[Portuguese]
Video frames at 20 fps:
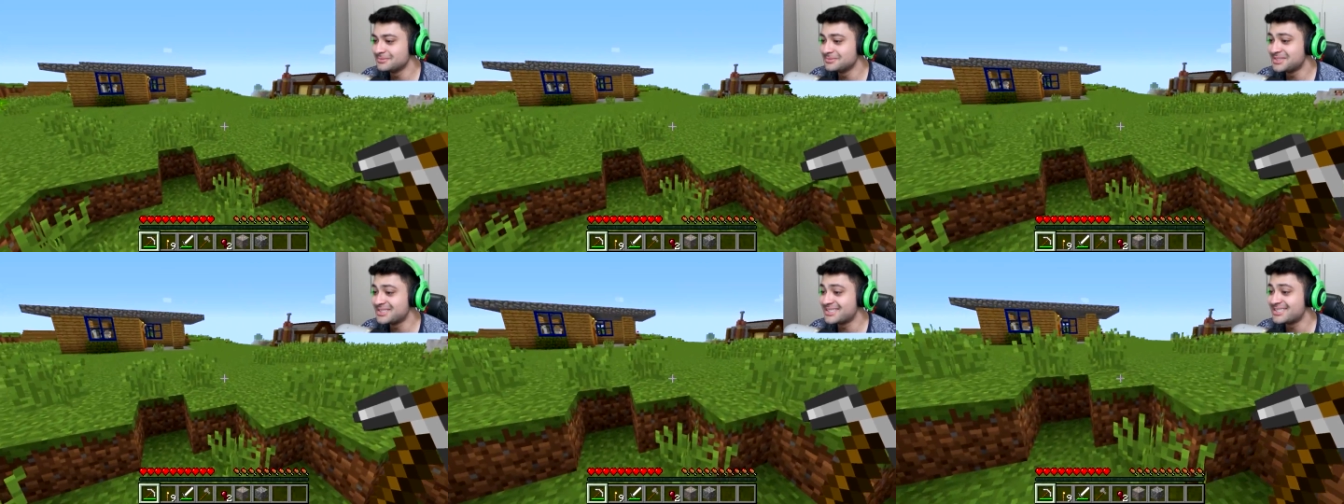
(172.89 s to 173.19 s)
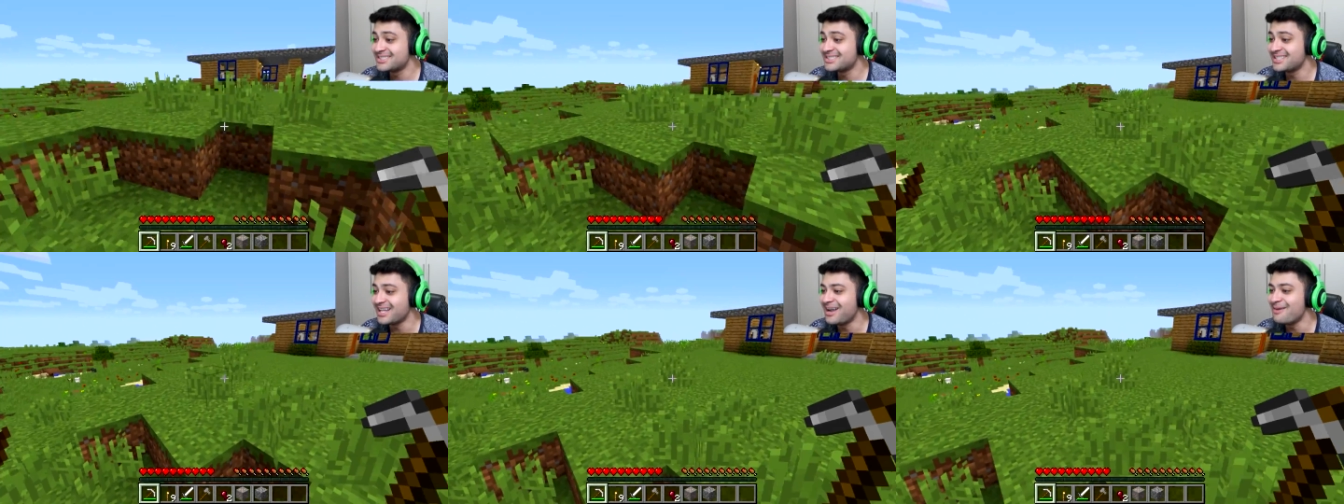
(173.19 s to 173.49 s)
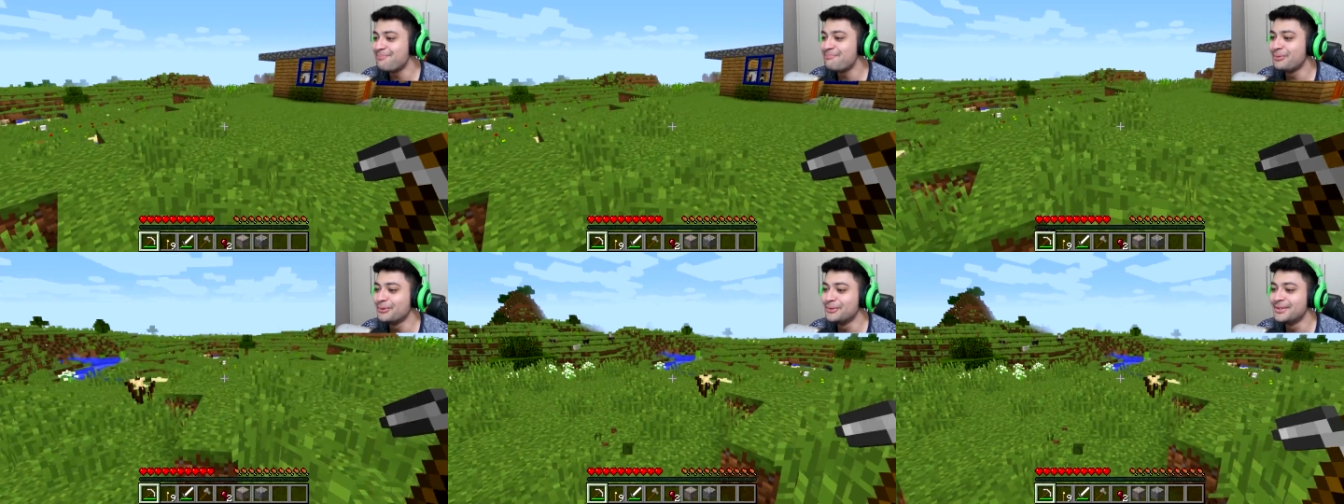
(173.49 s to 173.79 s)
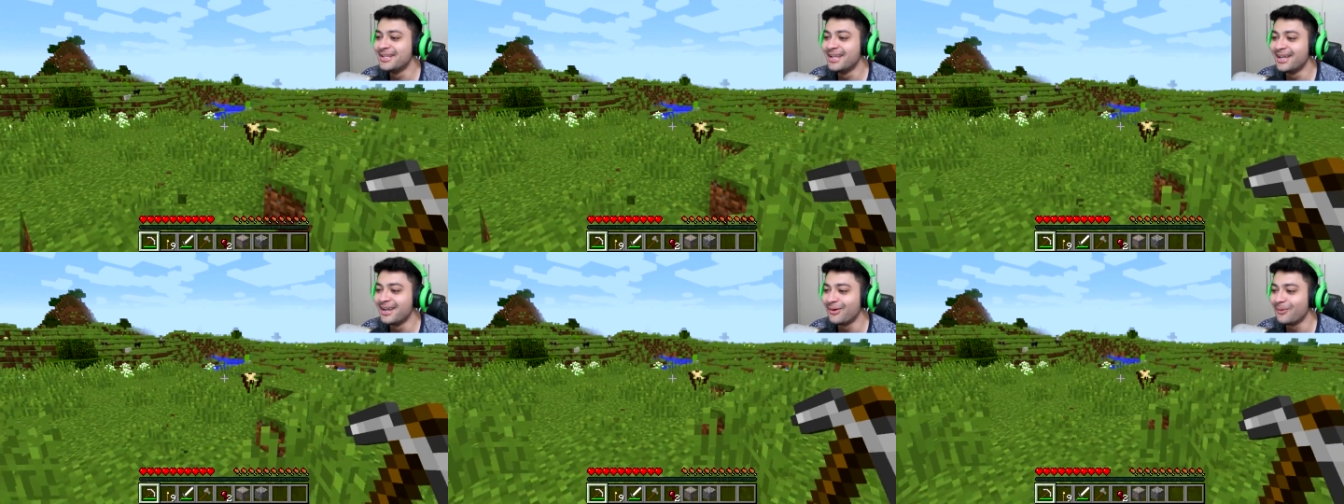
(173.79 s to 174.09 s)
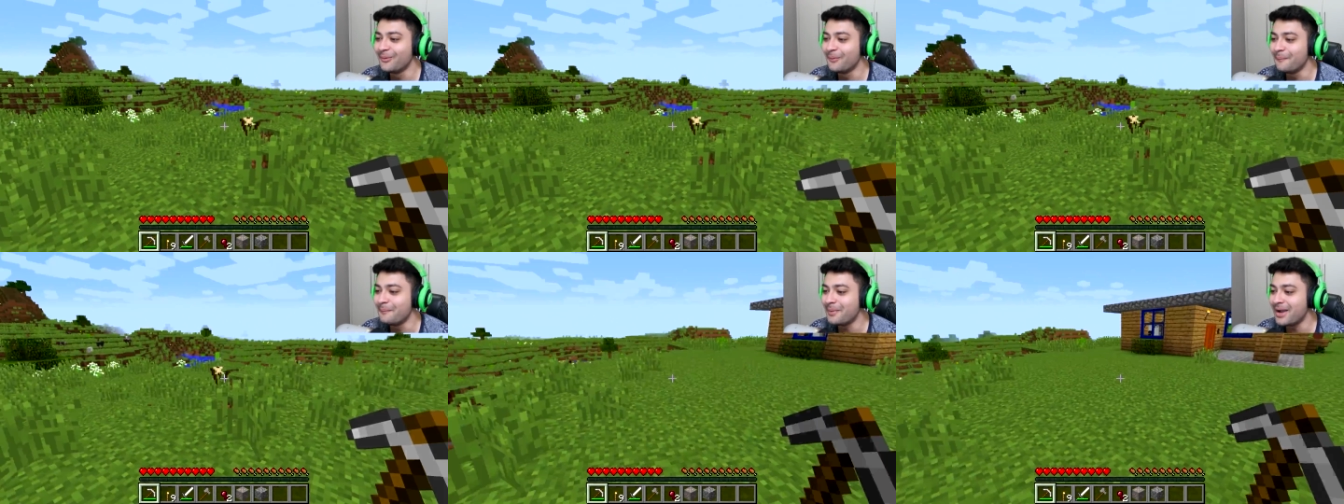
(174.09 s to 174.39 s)
Sapo
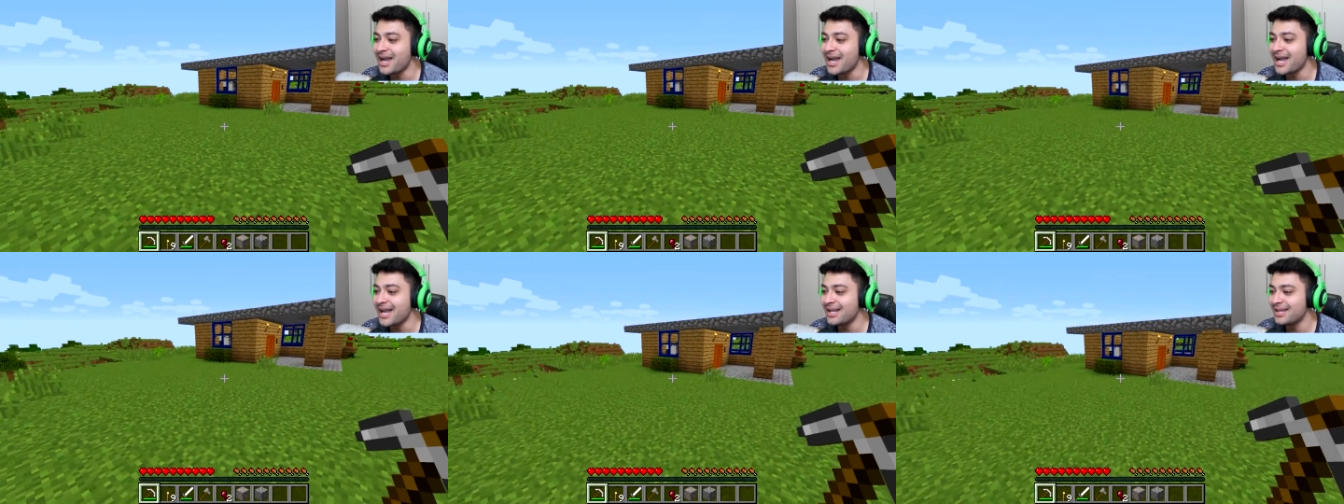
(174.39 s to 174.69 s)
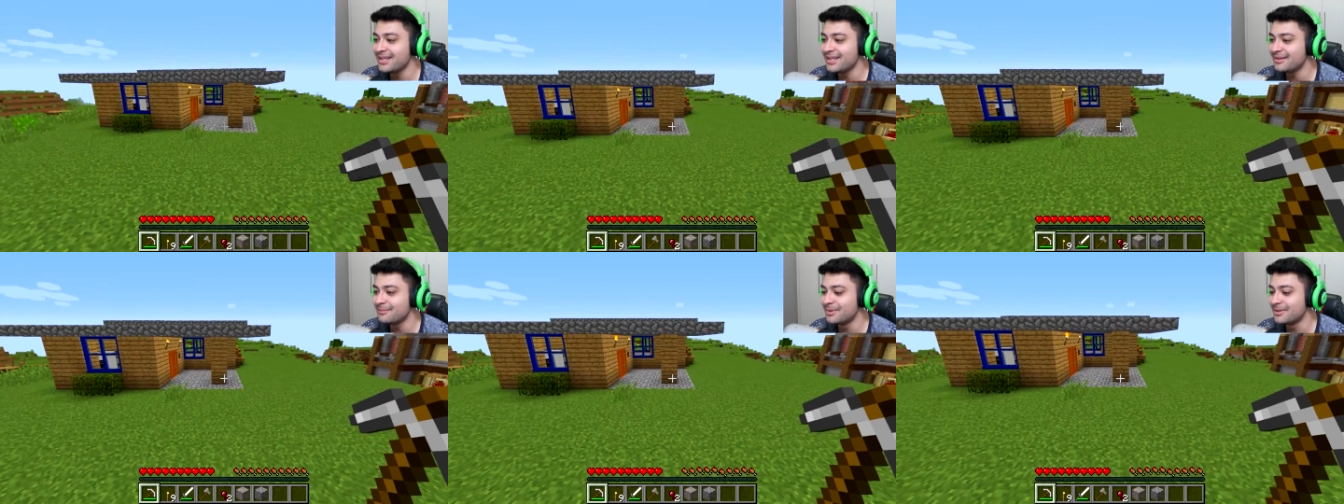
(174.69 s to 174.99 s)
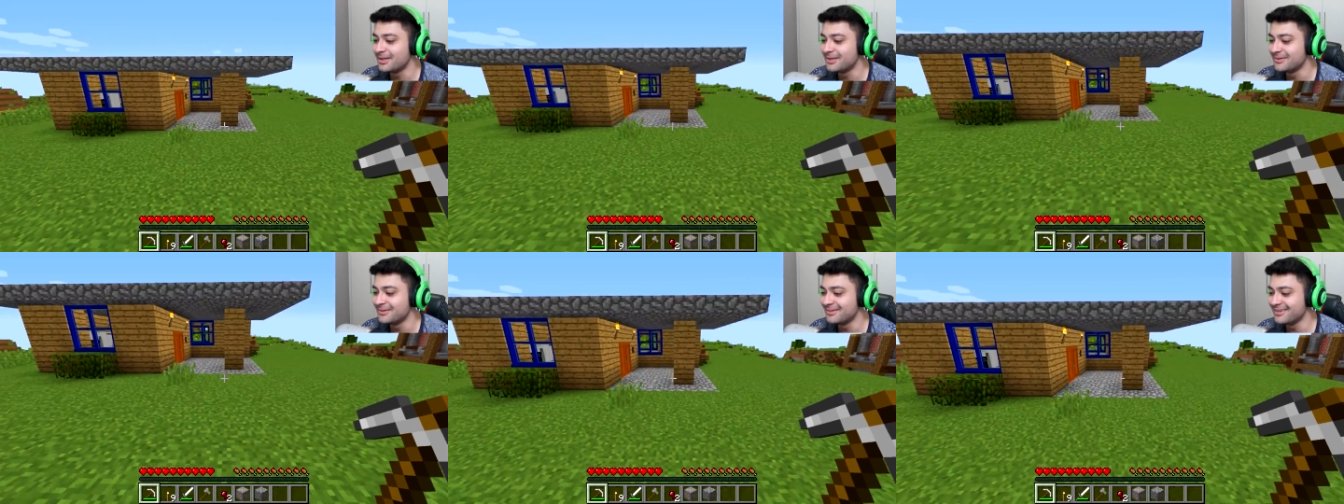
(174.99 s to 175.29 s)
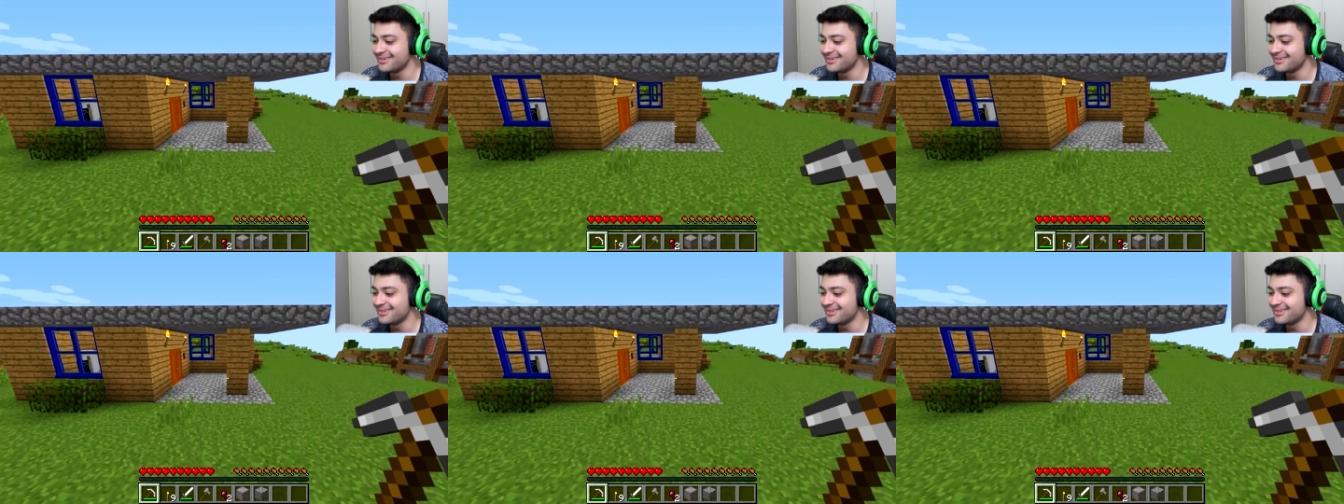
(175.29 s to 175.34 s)
não. Alien, mano.